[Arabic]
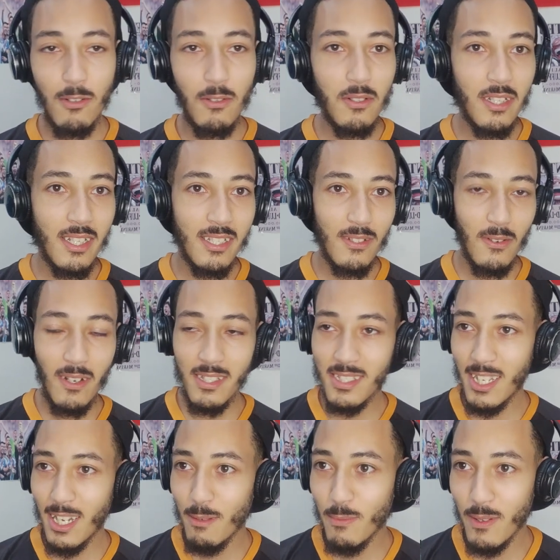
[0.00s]
بلاج
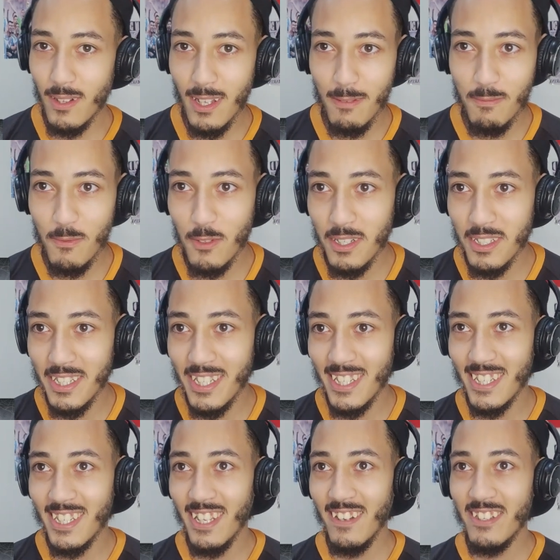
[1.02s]
اصحاب الراب
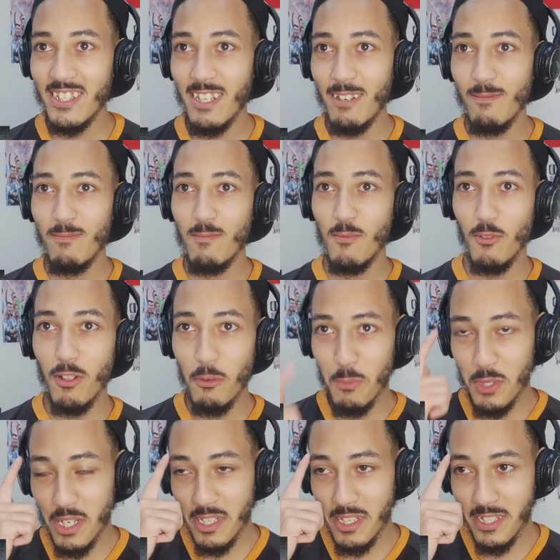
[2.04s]
وانري نقول لهم
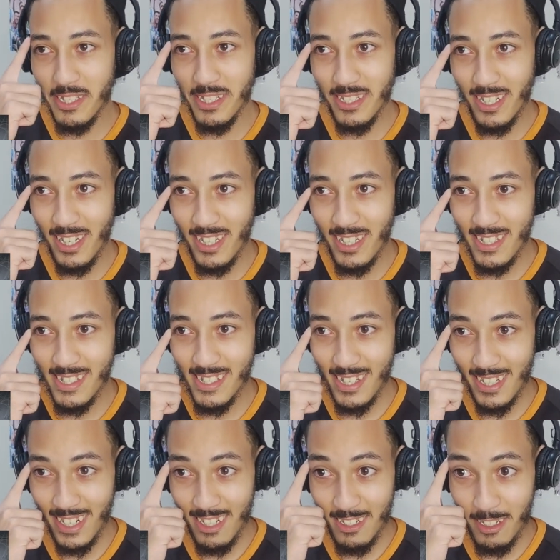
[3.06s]
مشيت اللي جا
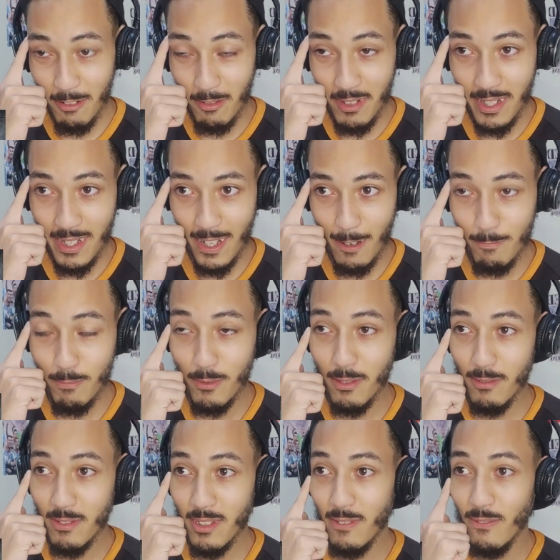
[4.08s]
دخل كيولي رابور
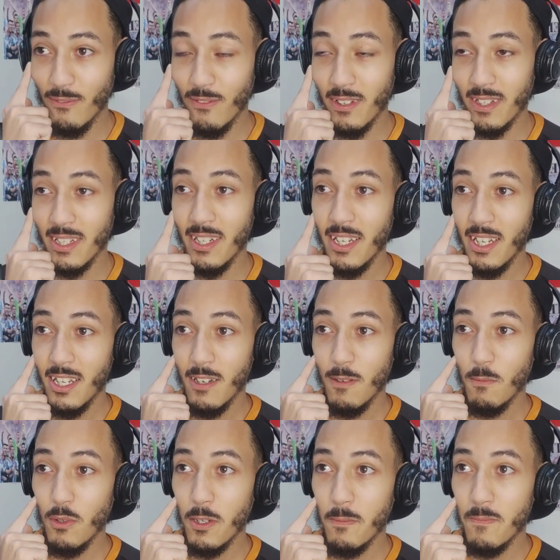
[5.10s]
وات فاك
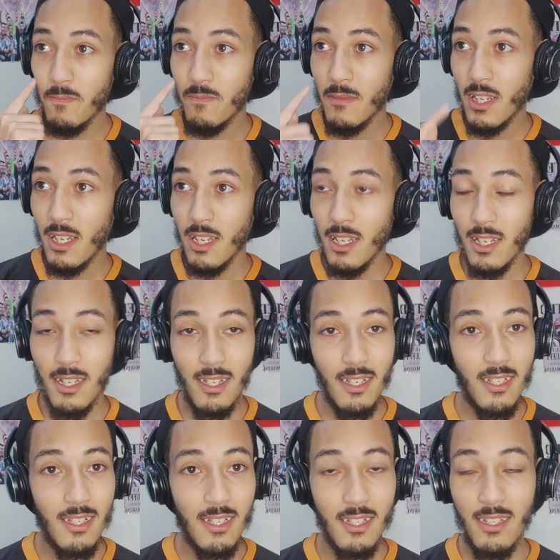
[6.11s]
المهم
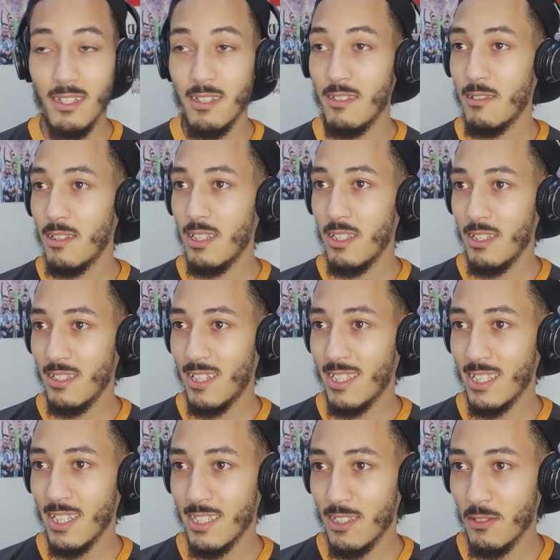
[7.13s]
آه،
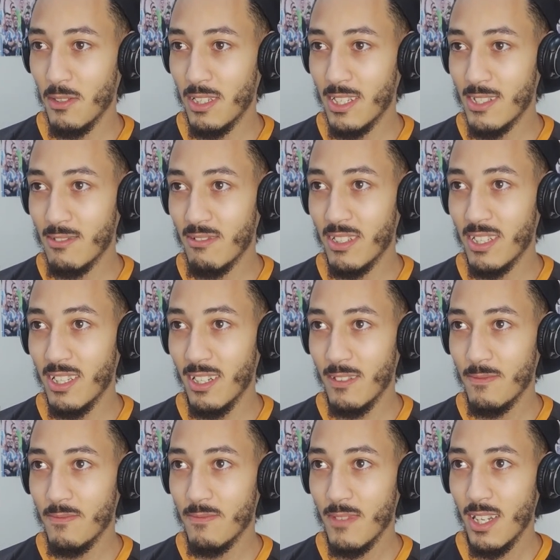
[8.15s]
عطات نويطه زوينه
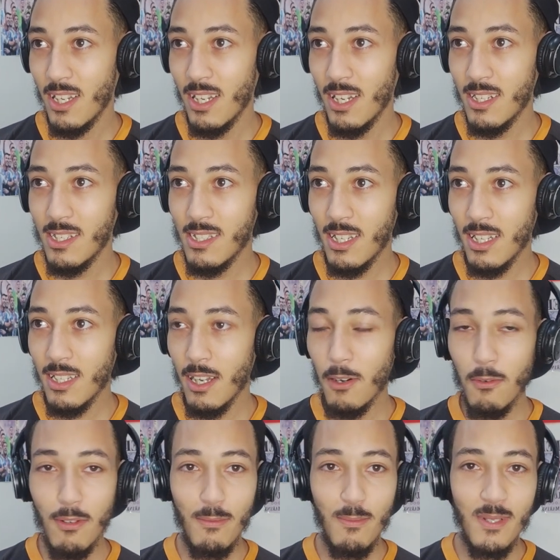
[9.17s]
هاد الساعه
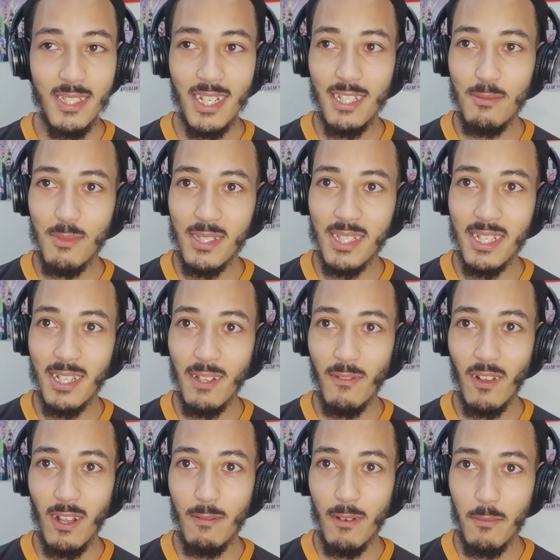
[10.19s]
اول بنت غتمزكني في
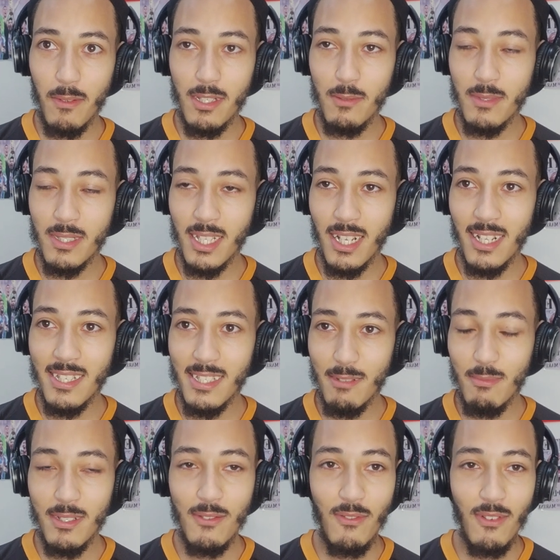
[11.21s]
الراب ما تمزكت شي
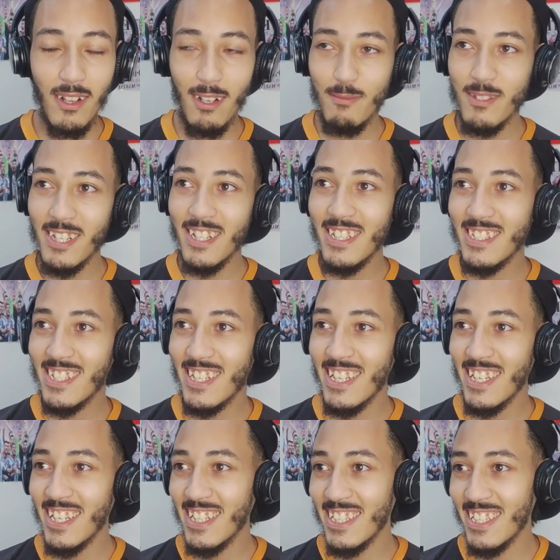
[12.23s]
بنت في الراب
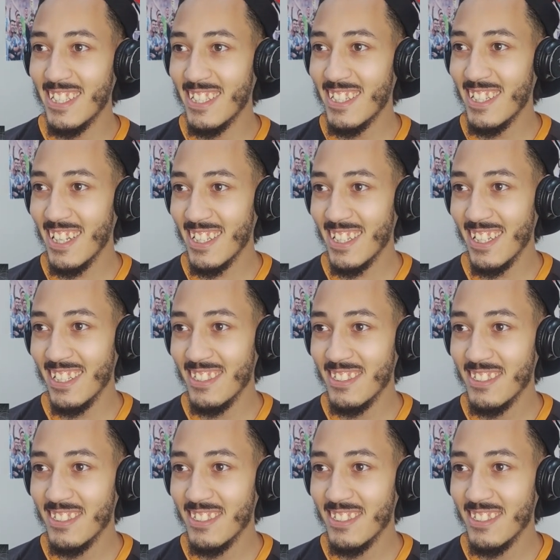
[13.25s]
تل ناضي